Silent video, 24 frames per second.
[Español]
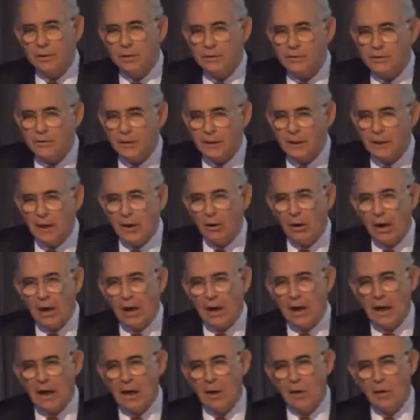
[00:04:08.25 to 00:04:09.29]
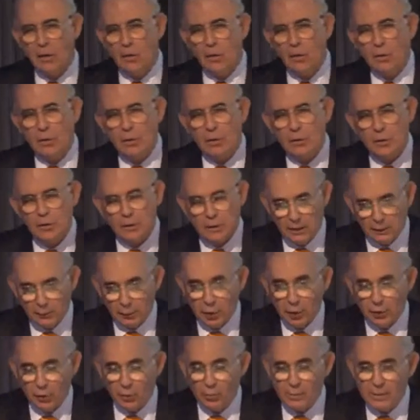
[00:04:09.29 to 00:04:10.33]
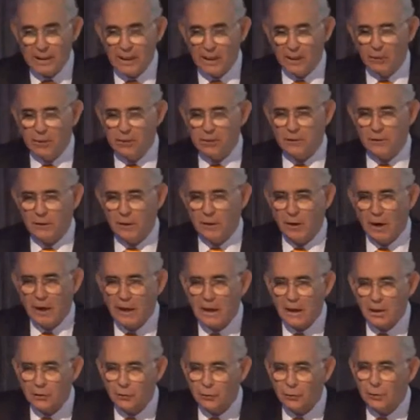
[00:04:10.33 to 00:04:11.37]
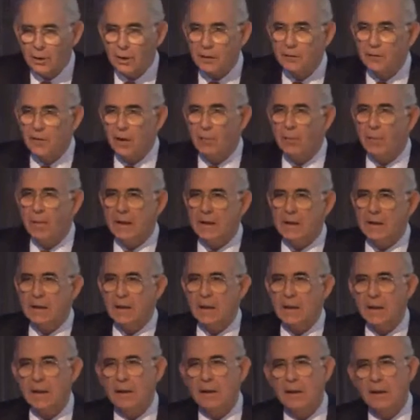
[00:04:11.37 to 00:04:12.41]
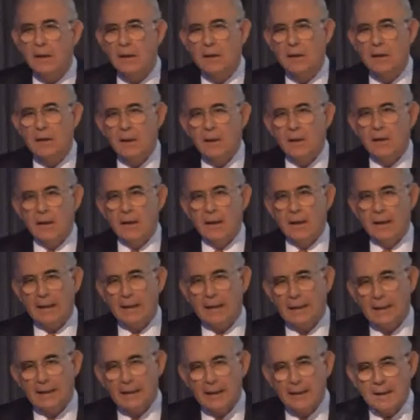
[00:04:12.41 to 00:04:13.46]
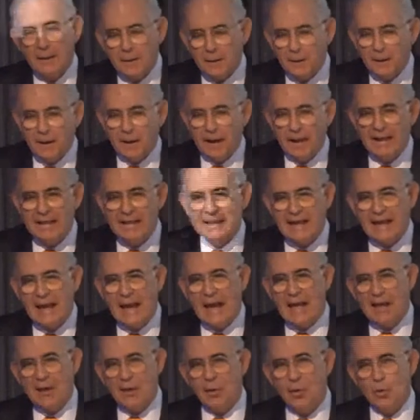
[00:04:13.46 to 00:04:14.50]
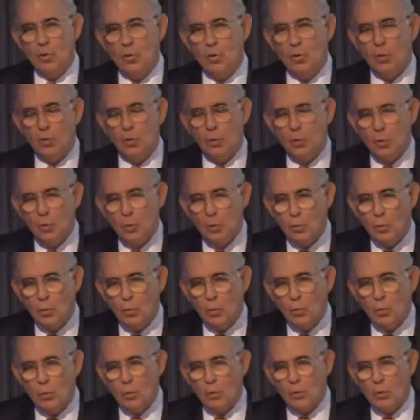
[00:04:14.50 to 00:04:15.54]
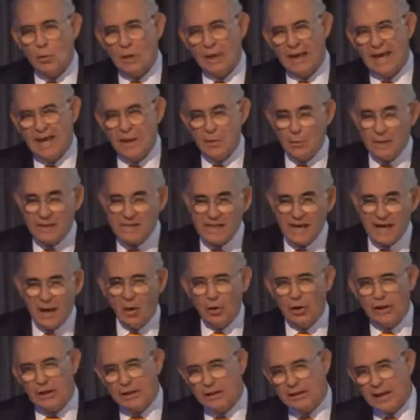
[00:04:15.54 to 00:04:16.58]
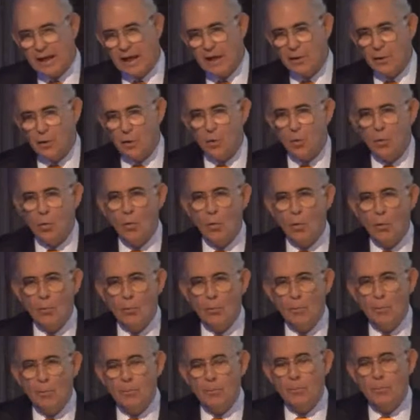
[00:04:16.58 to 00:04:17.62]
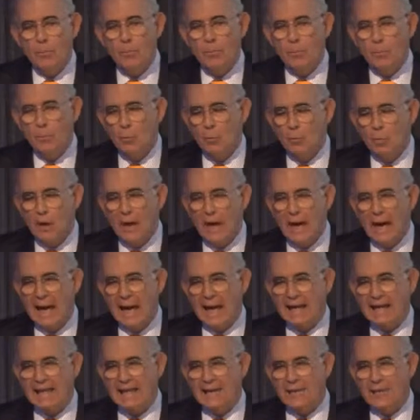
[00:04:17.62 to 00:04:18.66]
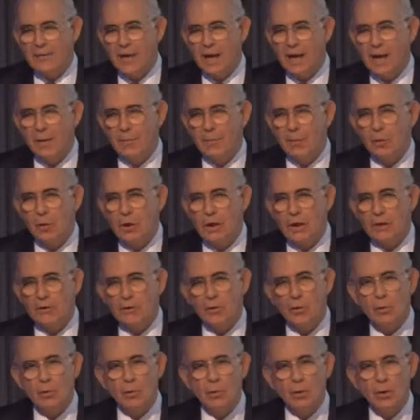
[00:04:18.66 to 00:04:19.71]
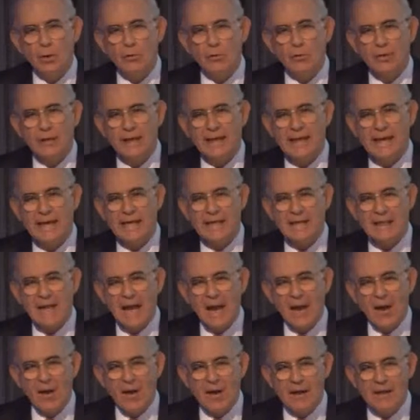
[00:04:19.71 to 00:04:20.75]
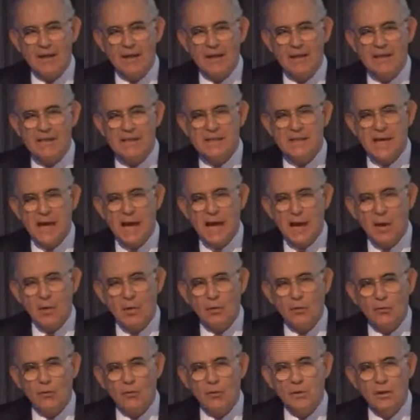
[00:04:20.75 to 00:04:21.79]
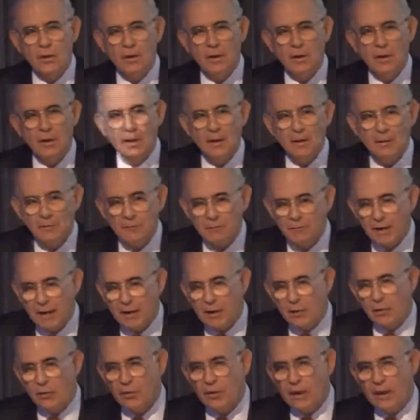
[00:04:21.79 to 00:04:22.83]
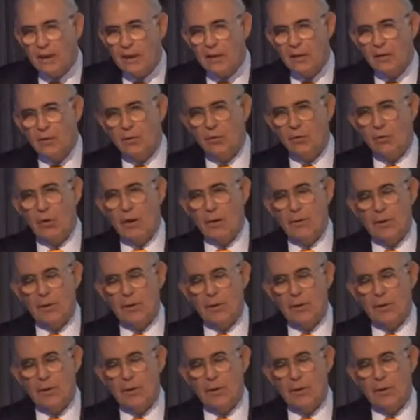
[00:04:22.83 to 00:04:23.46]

en Chile ha bajado, de proyectos mineros en Chile ha bajado sustancialmente. Eh, este año, el año pasado y este año hubo una actividad de proyectos, de proyectos que ya estaban iniciados. Varios de ellos, la